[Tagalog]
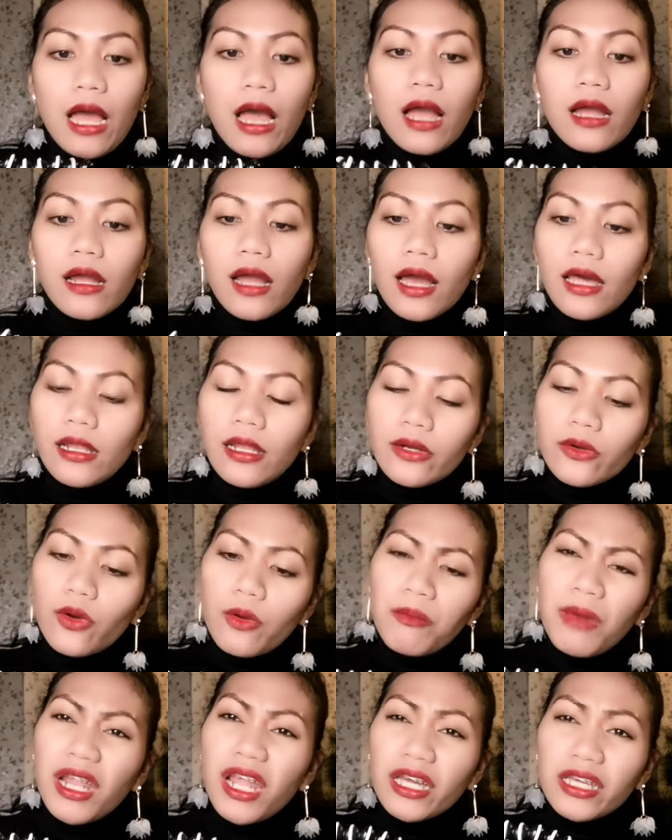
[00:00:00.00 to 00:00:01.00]
Akala
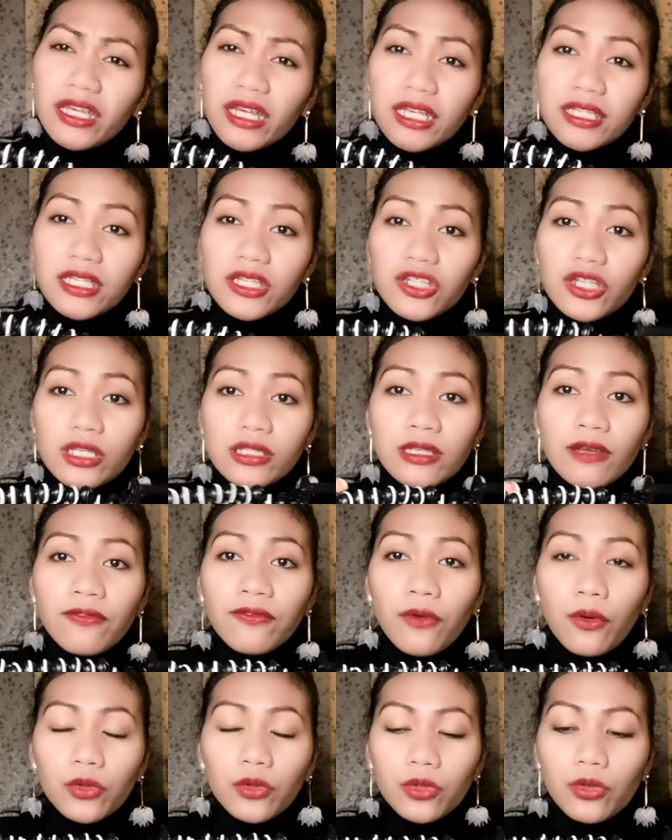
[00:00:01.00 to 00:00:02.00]
ko, malaki kasi siya sa
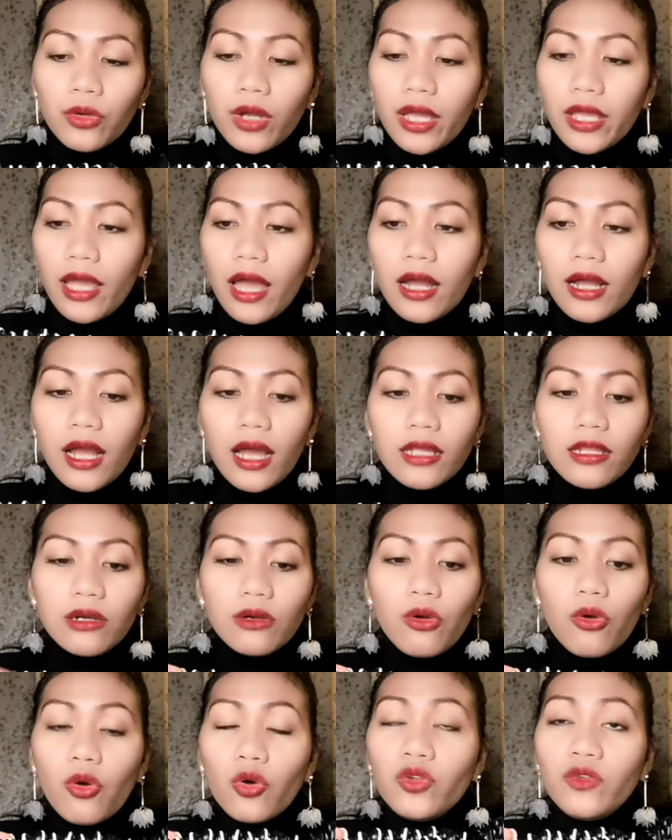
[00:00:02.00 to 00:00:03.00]
photo kaya
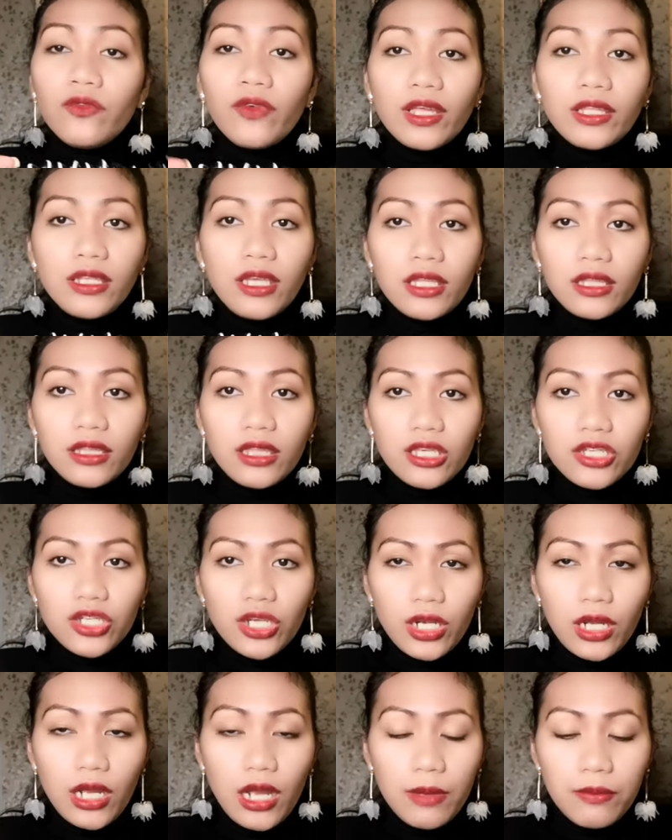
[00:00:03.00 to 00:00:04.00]
akala ko convenient na
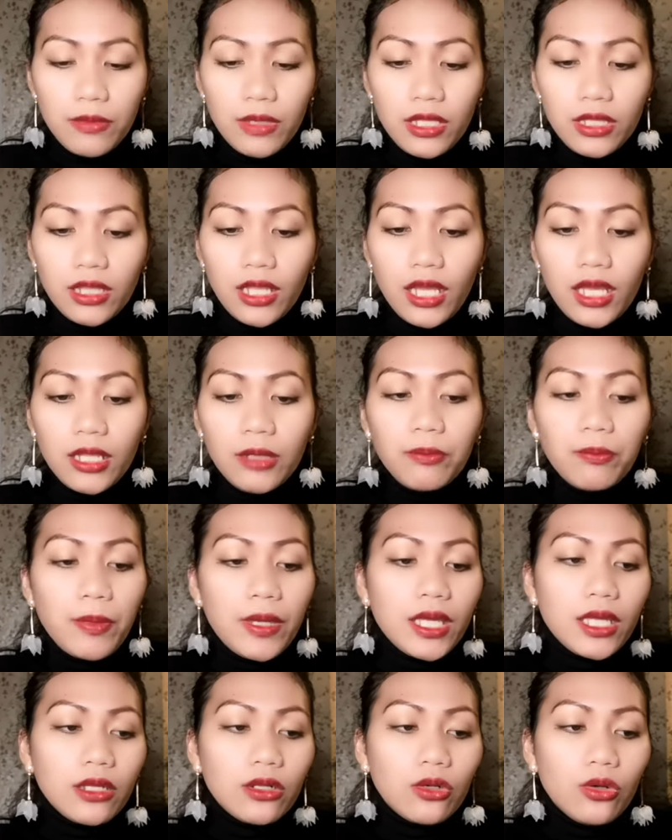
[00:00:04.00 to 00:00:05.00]
siyang gamitin.
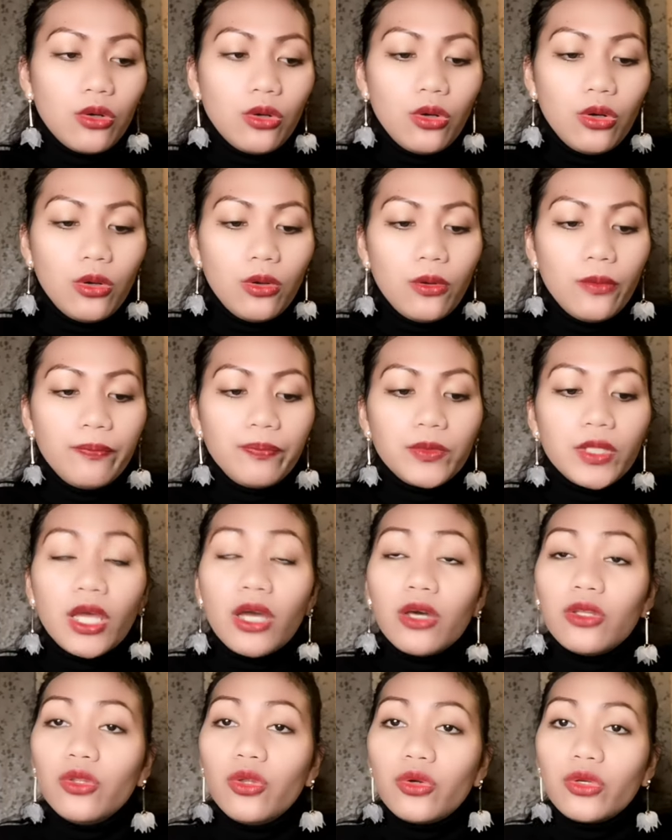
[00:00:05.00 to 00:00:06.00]
Pero,
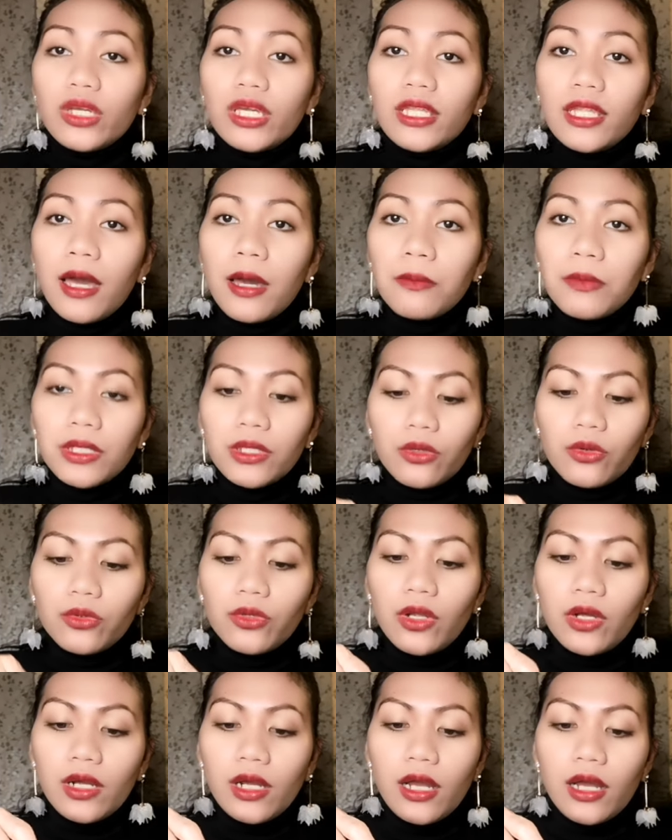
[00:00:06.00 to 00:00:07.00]
nung ginamit
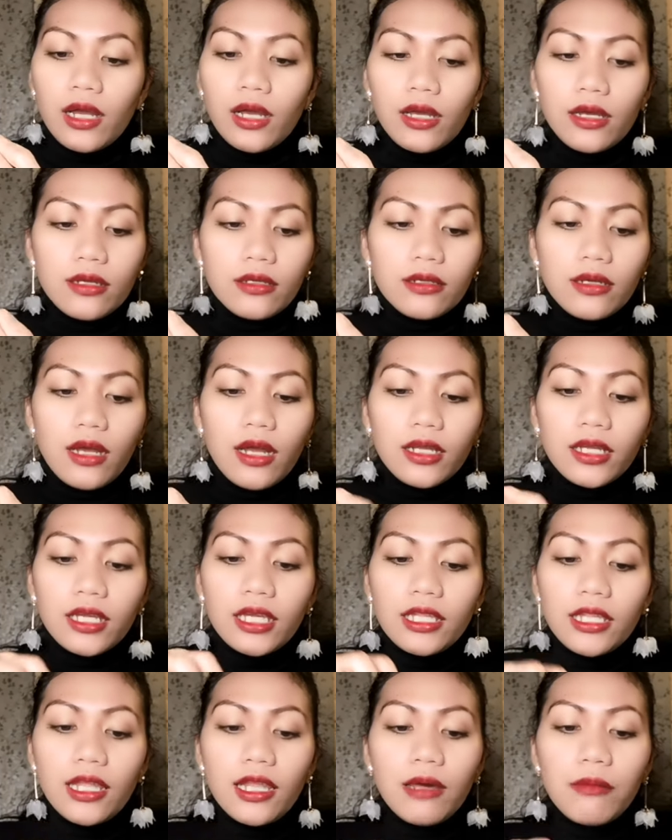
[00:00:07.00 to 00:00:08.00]
ko na nga, ang
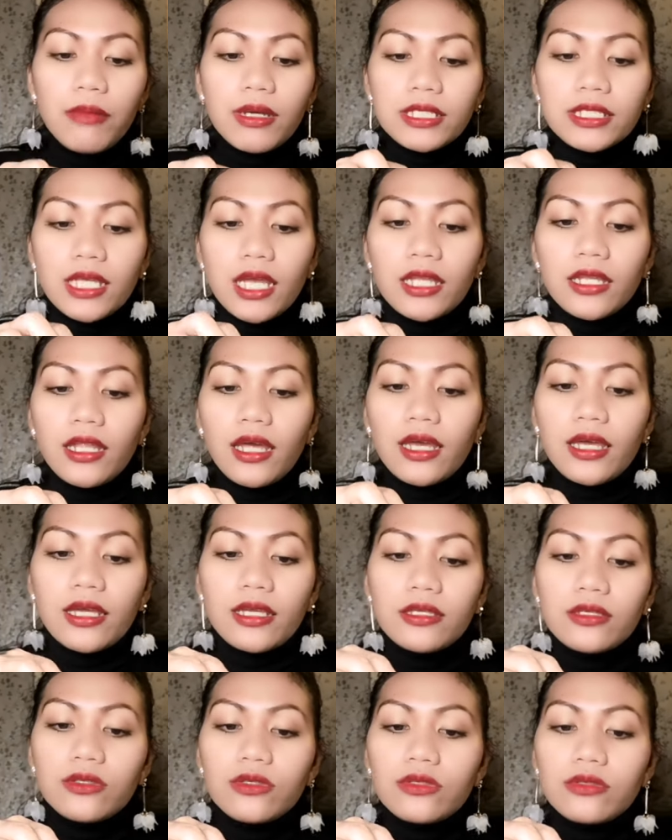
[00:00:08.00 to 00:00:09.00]
kinalabasan
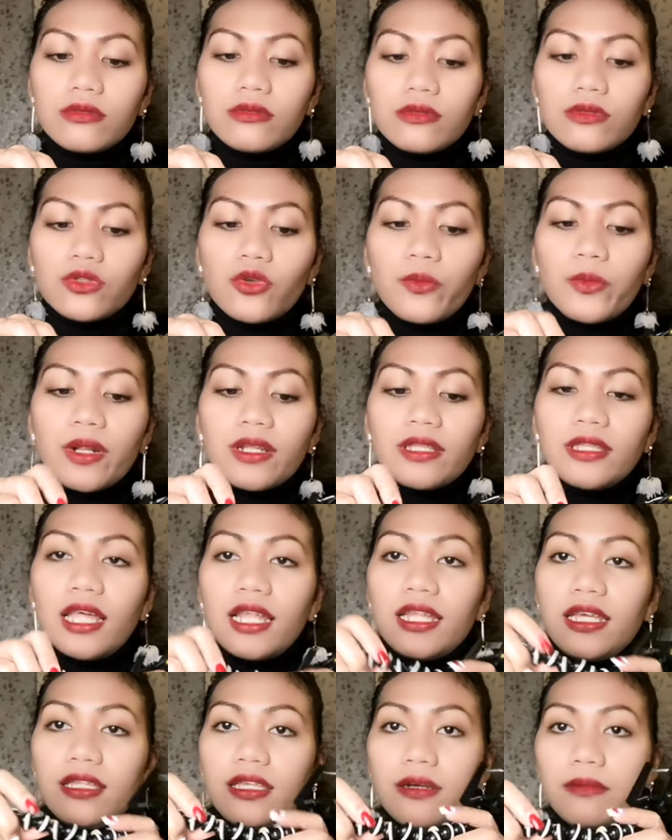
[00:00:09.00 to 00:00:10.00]
ay sobrang
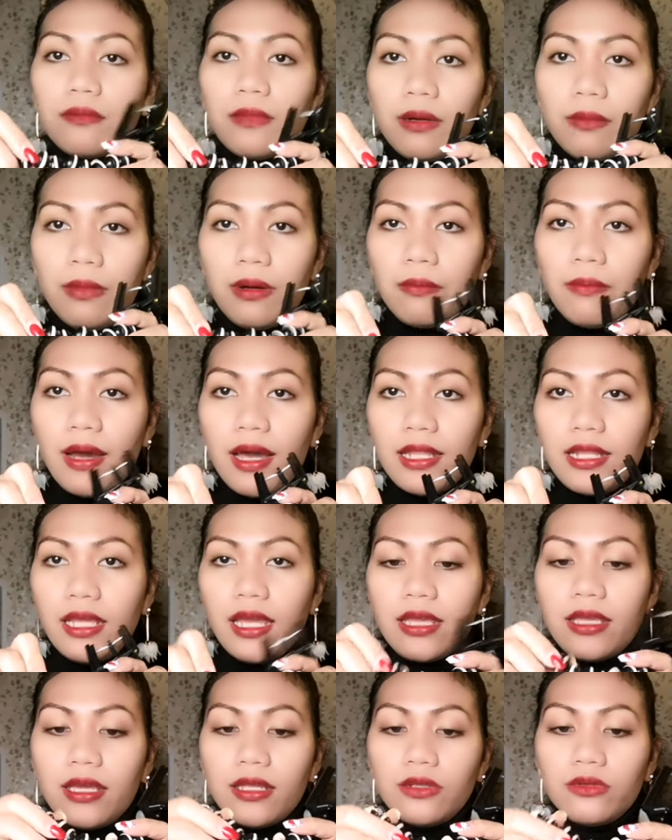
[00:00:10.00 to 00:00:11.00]
dali niyang
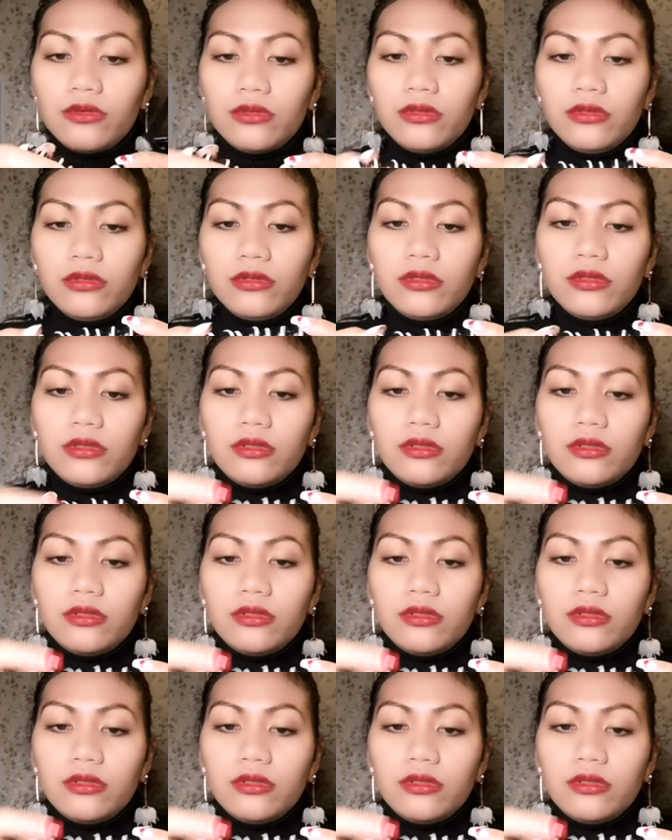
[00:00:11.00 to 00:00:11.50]
mababali. Ayan o. Oh.